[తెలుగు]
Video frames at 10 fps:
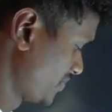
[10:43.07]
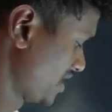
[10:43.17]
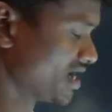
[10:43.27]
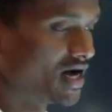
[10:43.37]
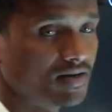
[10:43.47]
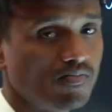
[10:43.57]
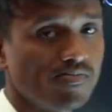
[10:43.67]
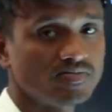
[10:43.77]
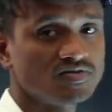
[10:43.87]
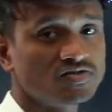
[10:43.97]
అప్పు ఇవ్వాలి
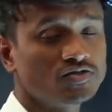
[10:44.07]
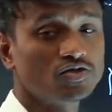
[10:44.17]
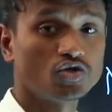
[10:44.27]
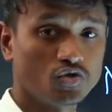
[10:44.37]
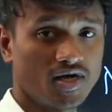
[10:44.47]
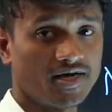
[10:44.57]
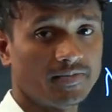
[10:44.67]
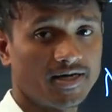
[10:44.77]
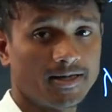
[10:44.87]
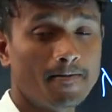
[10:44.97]

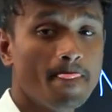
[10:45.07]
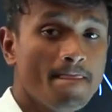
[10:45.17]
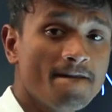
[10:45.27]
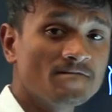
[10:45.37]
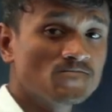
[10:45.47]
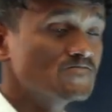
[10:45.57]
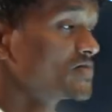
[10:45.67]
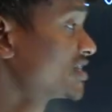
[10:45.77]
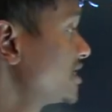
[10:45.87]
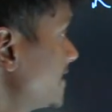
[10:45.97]
చూడండి మళ్ళీ
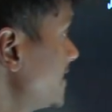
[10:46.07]
ప్రతి